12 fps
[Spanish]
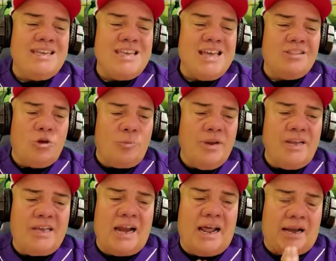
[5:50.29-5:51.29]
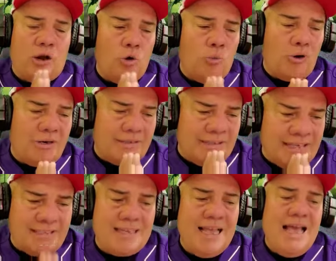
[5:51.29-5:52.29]
Y en Dominicana, Raúl
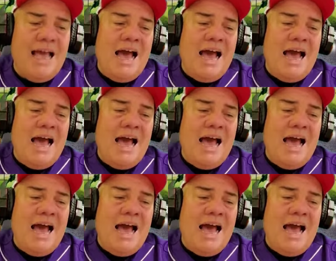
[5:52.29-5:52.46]
Valdés